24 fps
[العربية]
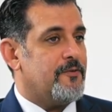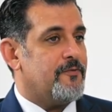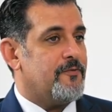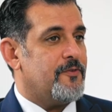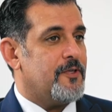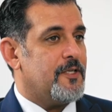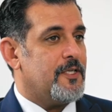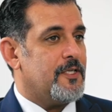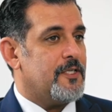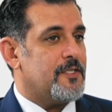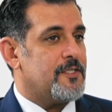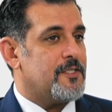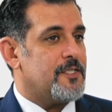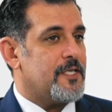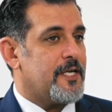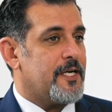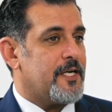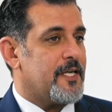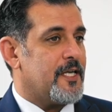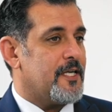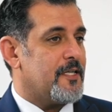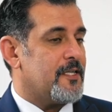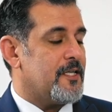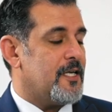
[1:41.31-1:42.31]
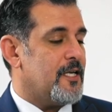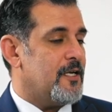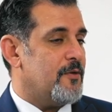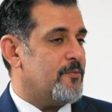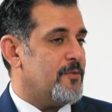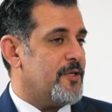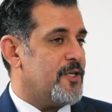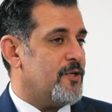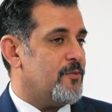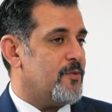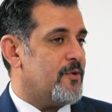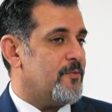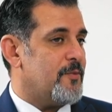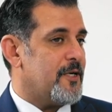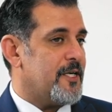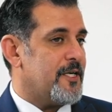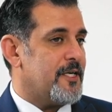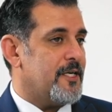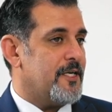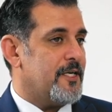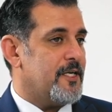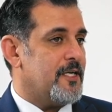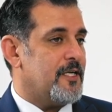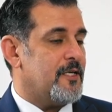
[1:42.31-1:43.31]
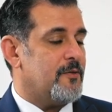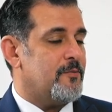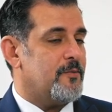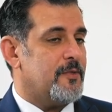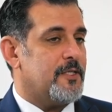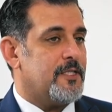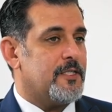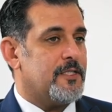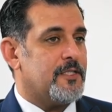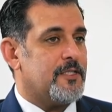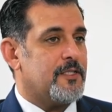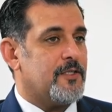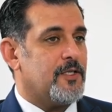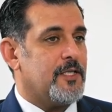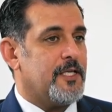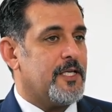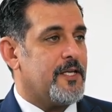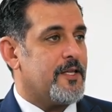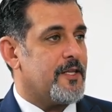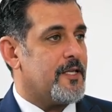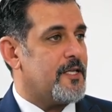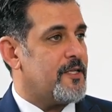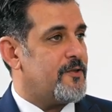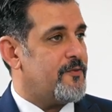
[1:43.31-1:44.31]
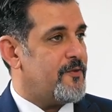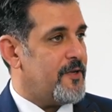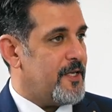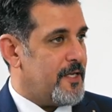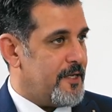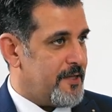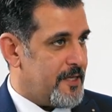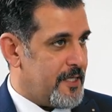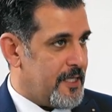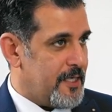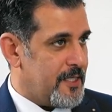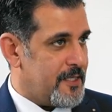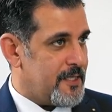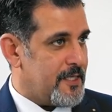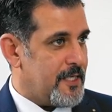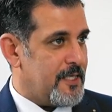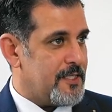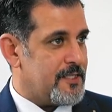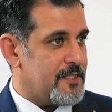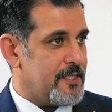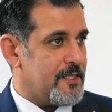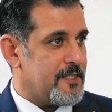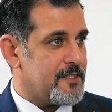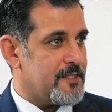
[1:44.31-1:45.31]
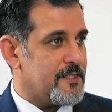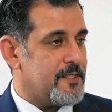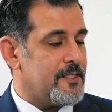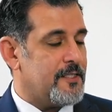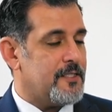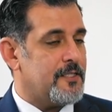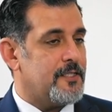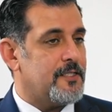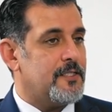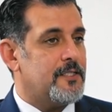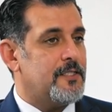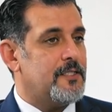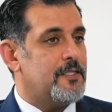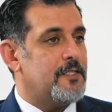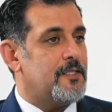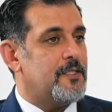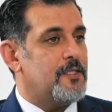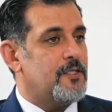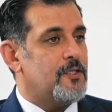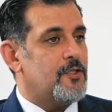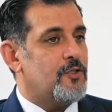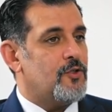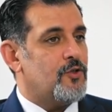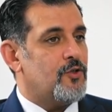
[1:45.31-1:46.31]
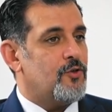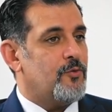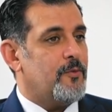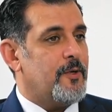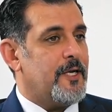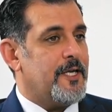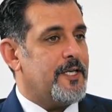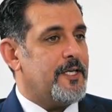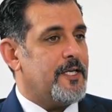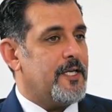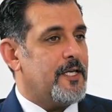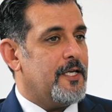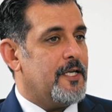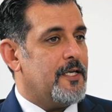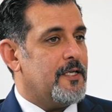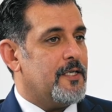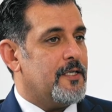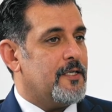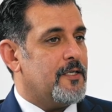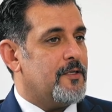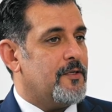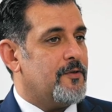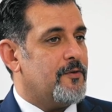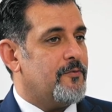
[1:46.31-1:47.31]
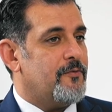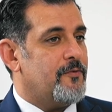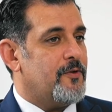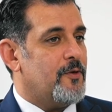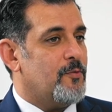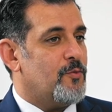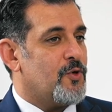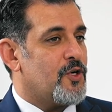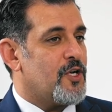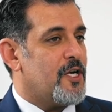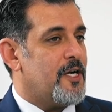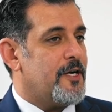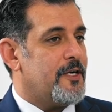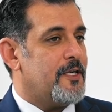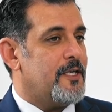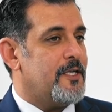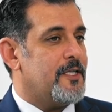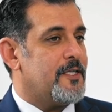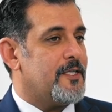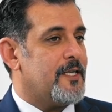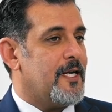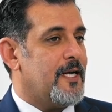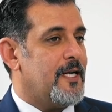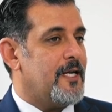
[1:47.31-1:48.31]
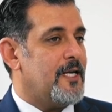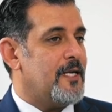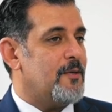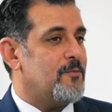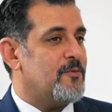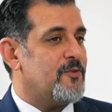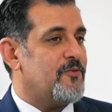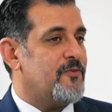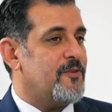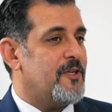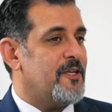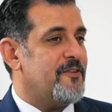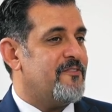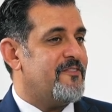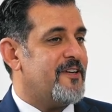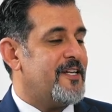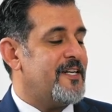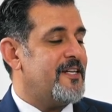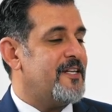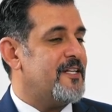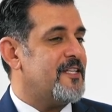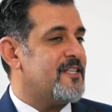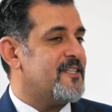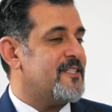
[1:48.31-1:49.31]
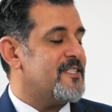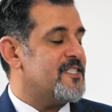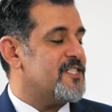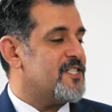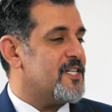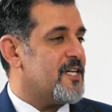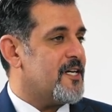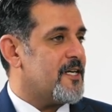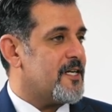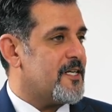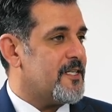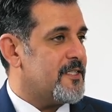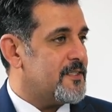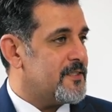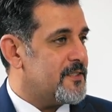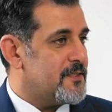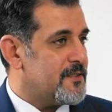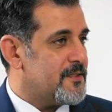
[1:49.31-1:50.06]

في شركة ألمنيوم البحرين ألبا اللي قضيت فيها 13 سنة وبعدين في المكان اللي تعلمت فيه فن التجاره